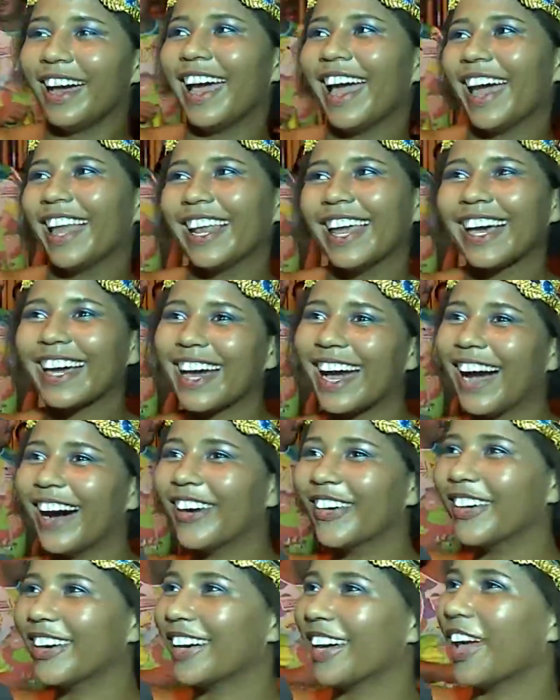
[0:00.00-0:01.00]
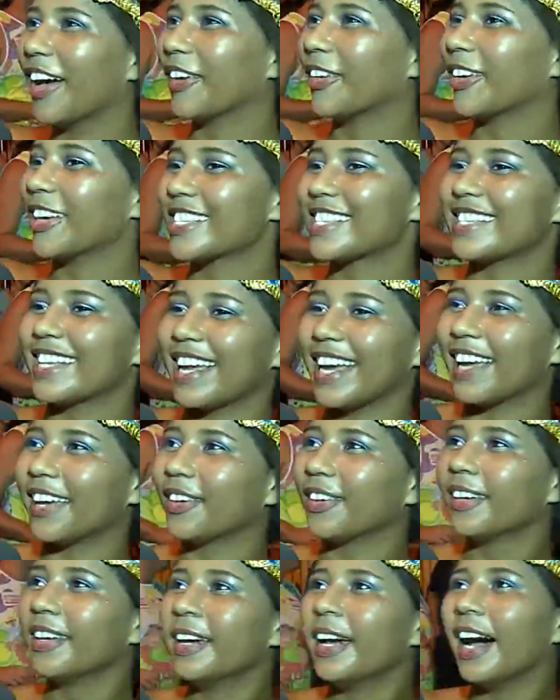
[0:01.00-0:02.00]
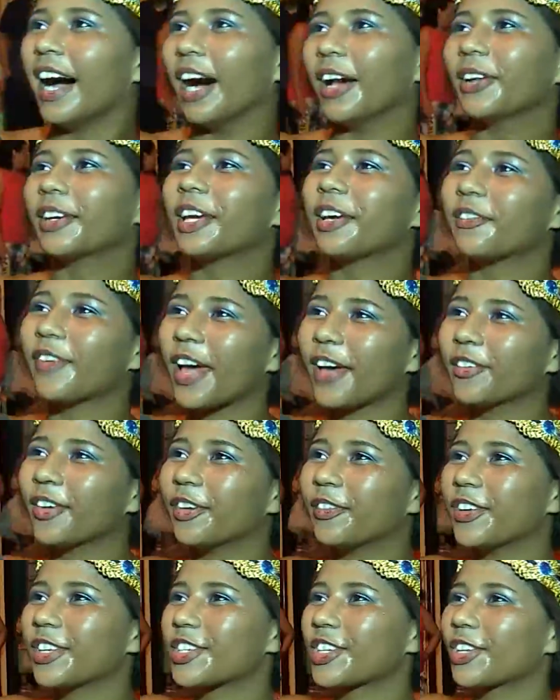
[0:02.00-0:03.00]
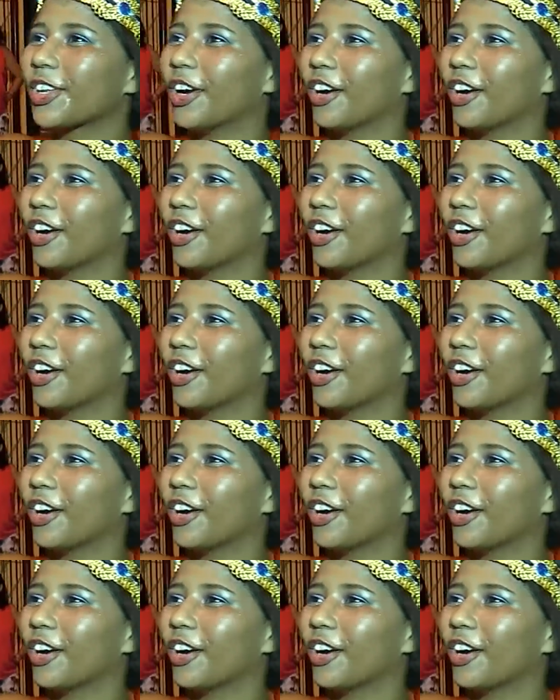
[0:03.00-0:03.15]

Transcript: É legal, eu gostei. Ano que vem vou vir de